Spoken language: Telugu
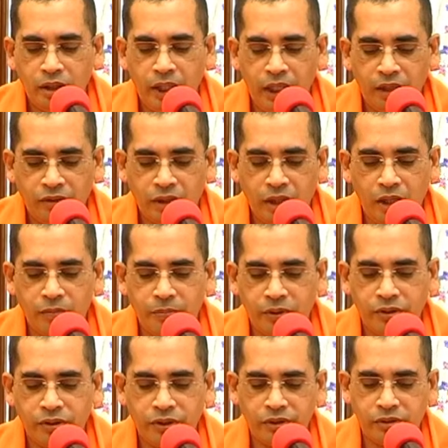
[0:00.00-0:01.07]
ఏ అవతార
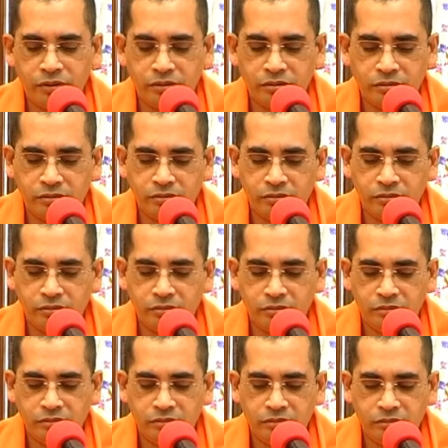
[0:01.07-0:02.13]
పురుషుడు
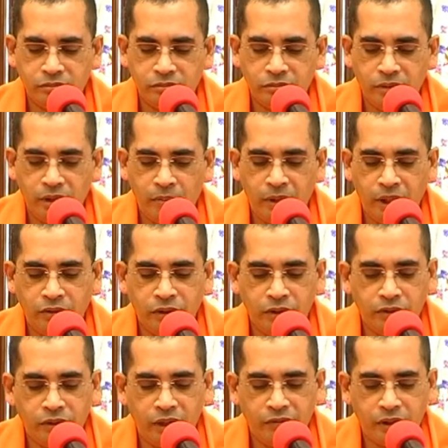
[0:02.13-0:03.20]
ఆ
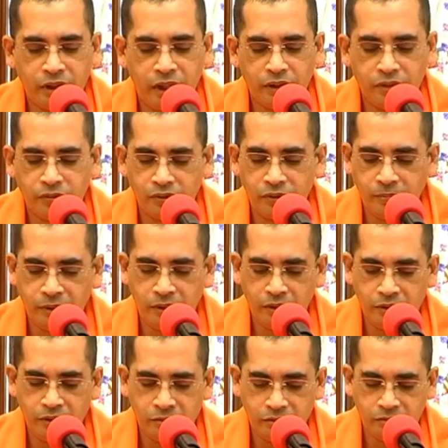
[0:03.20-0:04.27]
భగవంతుడు అవతార స్వరూపంలో